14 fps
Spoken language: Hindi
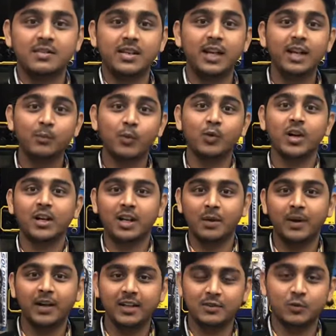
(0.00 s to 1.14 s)
सेलिंग प्रोडक्ट
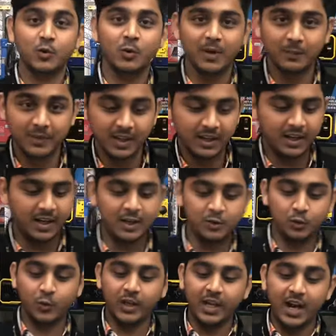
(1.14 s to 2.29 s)
हमारे स्टोर में अब तक का है
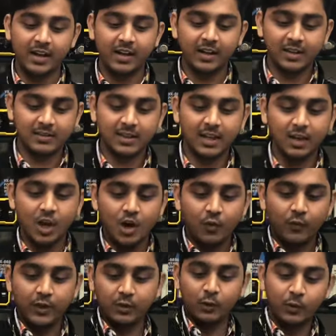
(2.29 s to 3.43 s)
जो कि आयरन के साथ
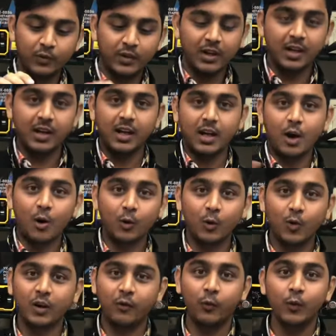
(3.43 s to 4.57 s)
विथ नोजल ऑटो
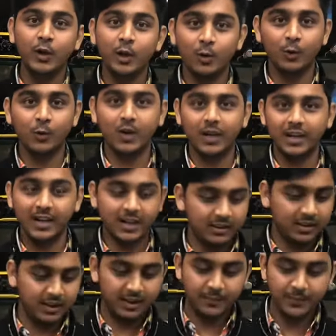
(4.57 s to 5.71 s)
कट फुल्ली ऑटो कट ही
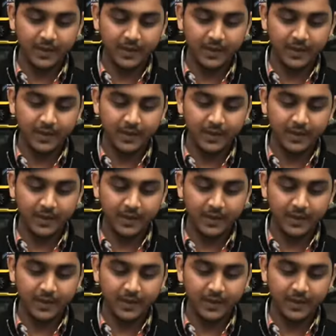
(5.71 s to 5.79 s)
आती है